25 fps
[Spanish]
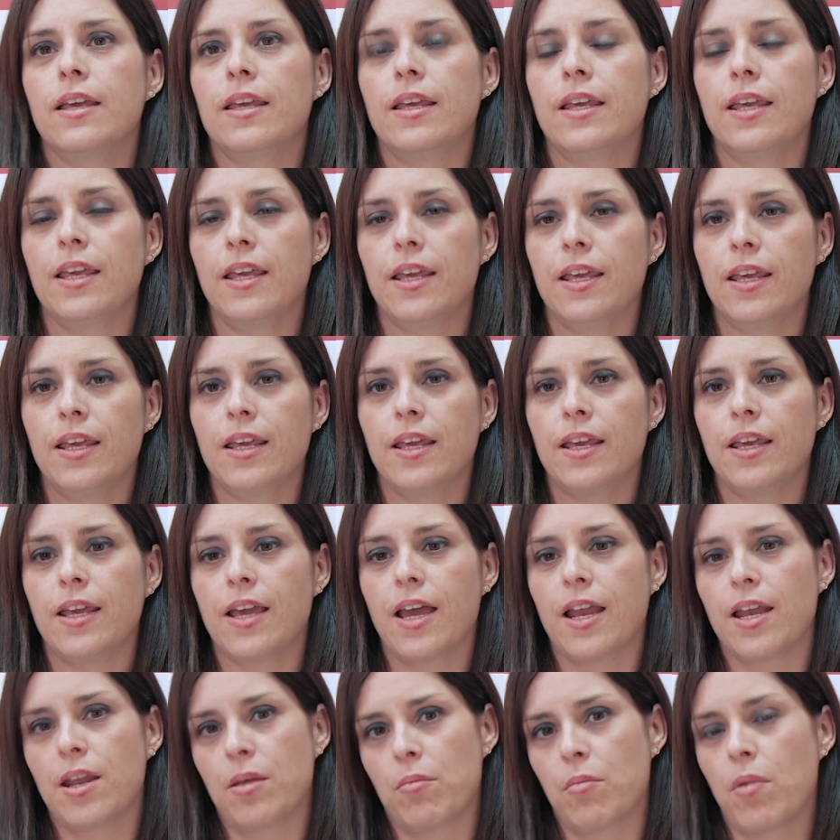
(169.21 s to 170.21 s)
y
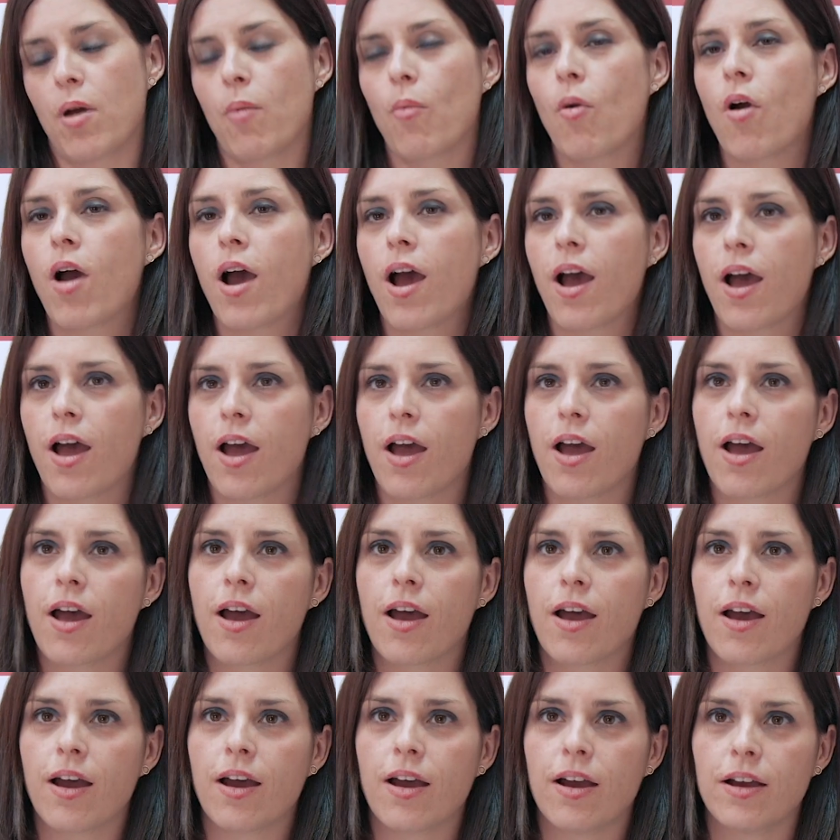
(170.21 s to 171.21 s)
animamos
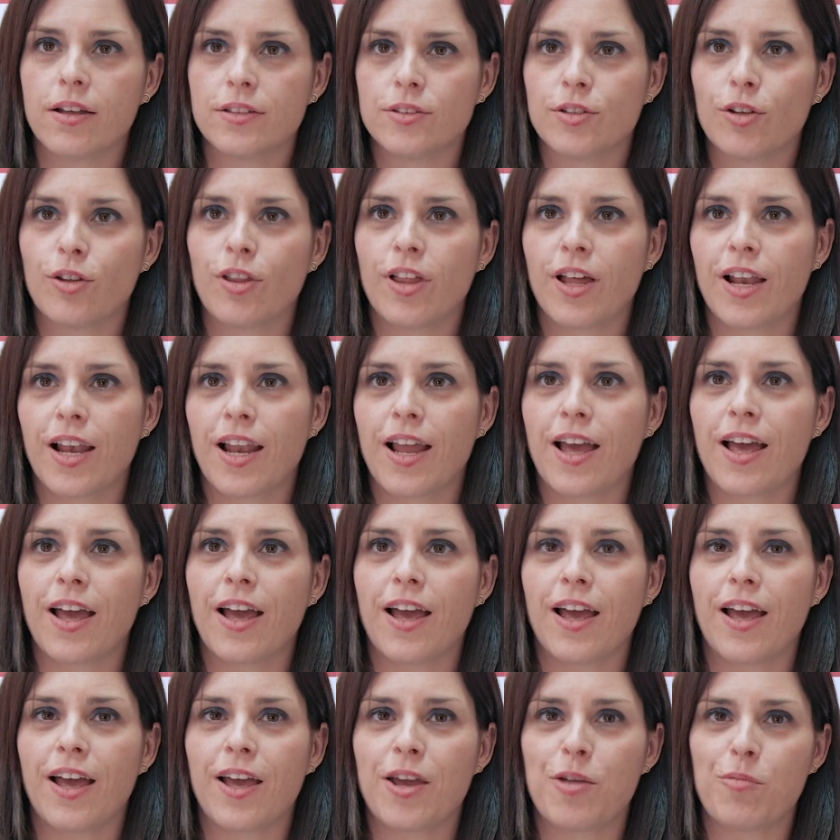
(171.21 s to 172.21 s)
a, todas
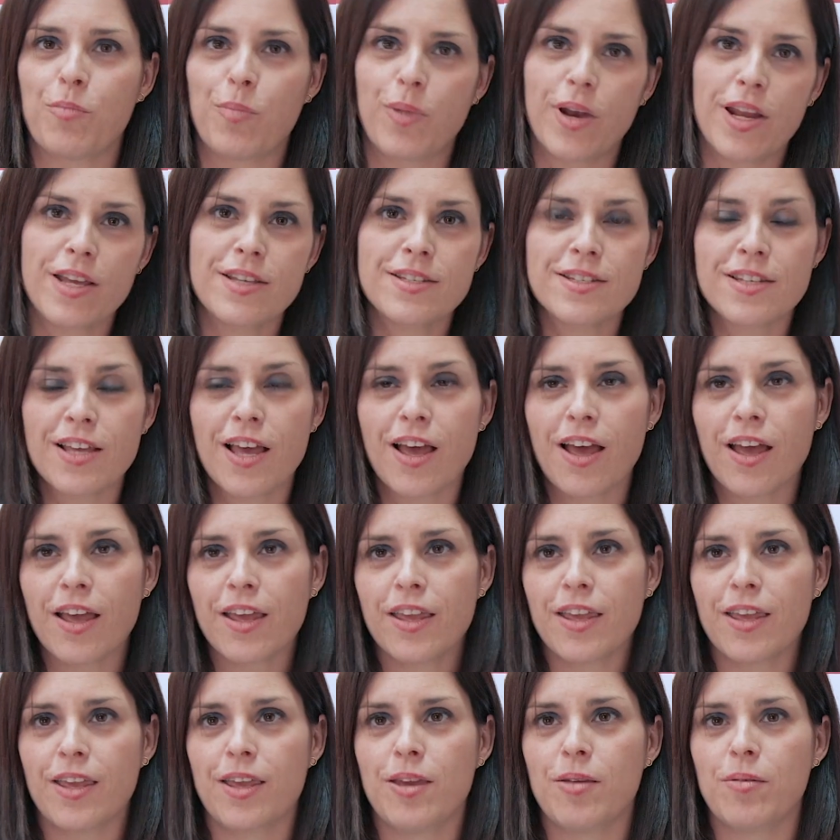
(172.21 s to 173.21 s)
las empresas
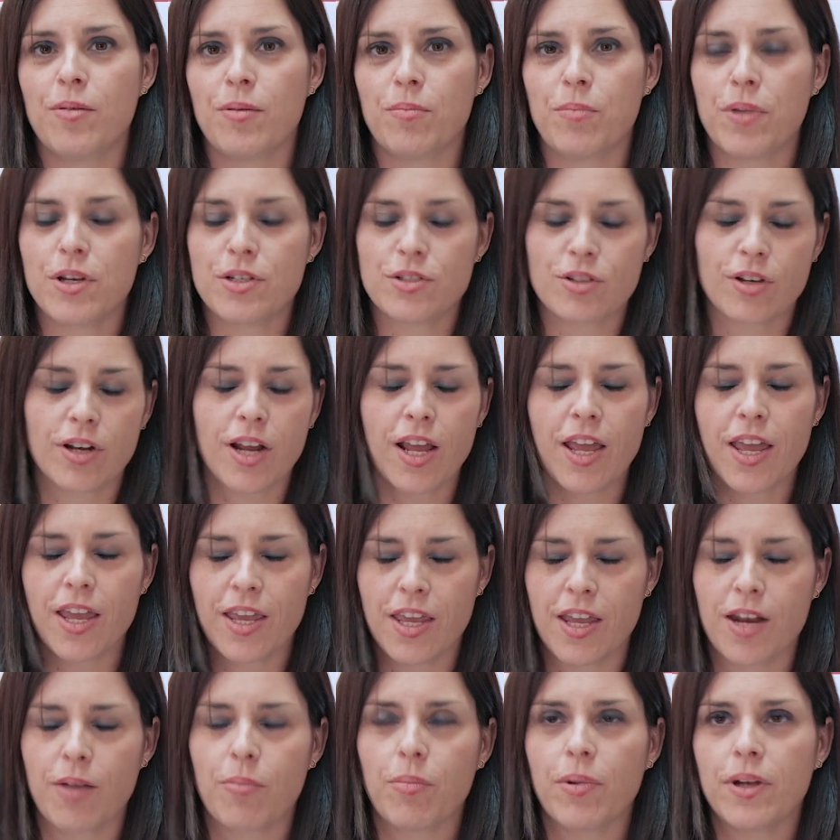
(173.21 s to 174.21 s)
y personas que
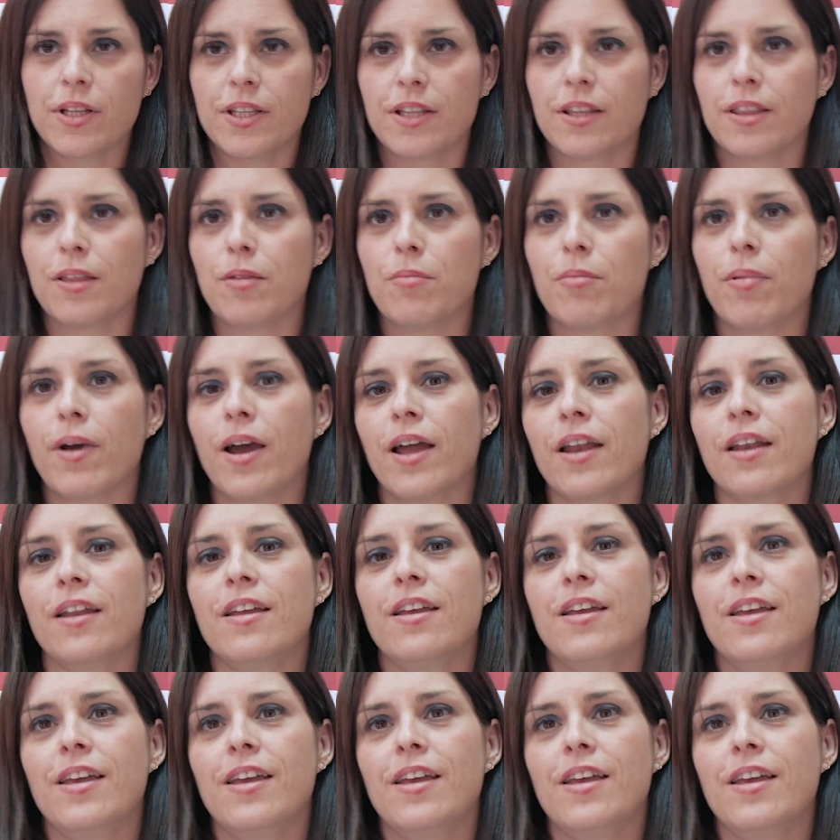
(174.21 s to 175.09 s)
quieran participar